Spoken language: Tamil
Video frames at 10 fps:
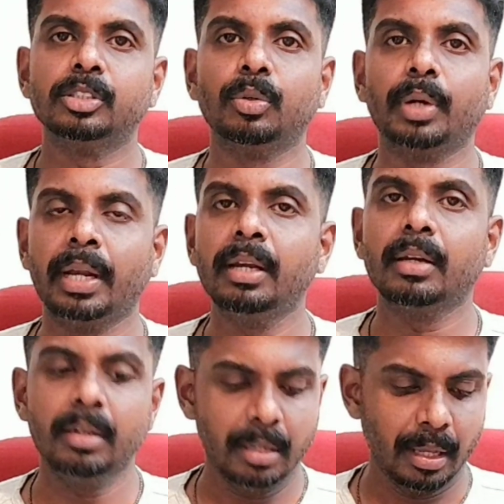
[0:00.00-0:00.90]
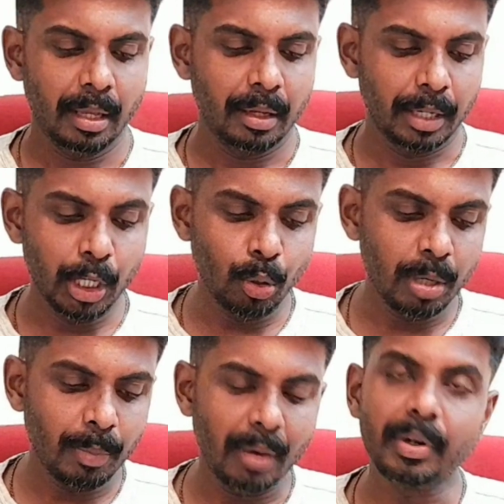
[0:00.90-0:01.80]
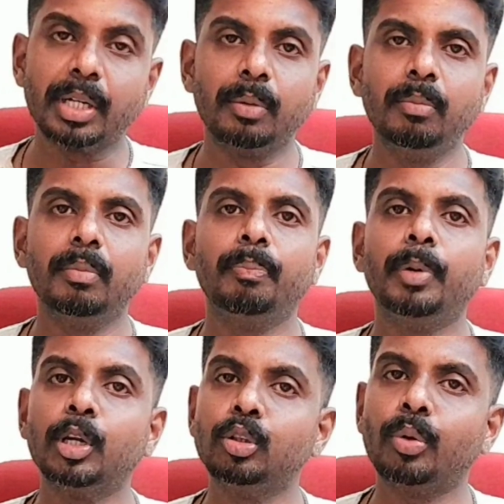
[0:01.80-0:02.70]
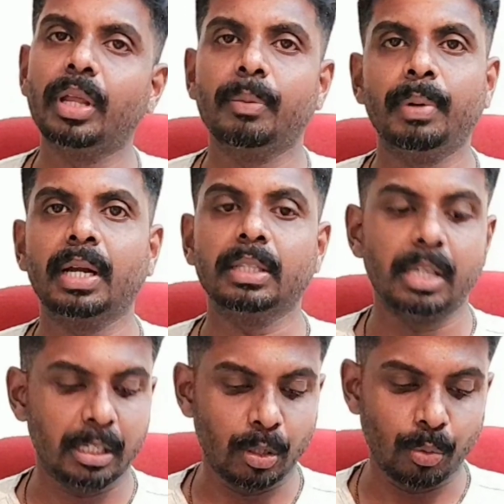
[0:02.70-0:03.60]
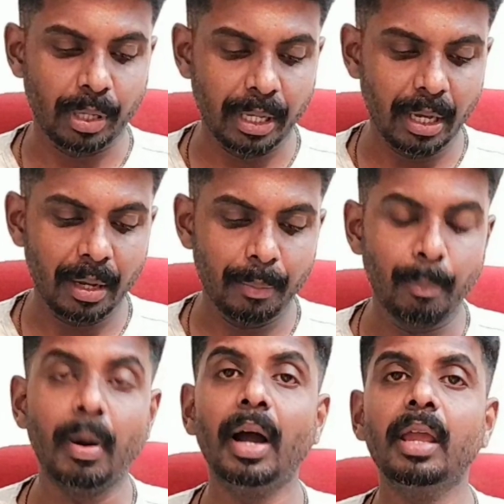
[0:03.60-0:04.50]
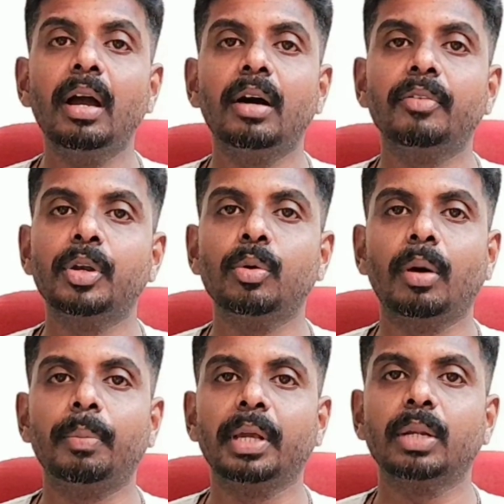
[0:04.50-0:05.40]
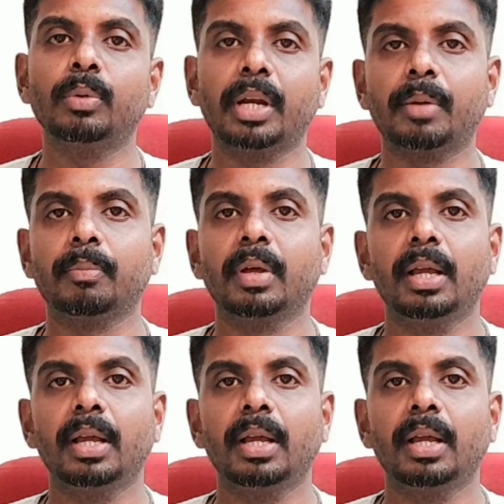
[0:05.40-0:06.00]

ஸோ என்னென்னா ஈரோடு மாவட்டம் பெருந்துறை பக்கத்தில் இருக்கக்கூடிய மாயா அவென்யூ அப்படிங்கிற ஒரு இடம்